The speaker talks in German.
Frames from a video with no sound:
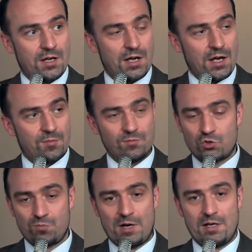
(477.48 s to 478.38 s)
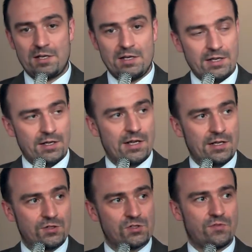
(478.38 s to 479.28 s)
ähm, Spanien,
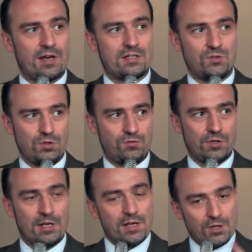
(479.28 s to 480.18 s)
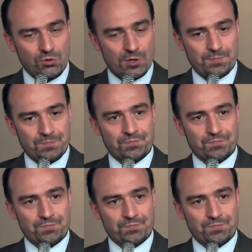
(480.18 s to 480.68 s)
Irland und so weiter durchführen. Nur,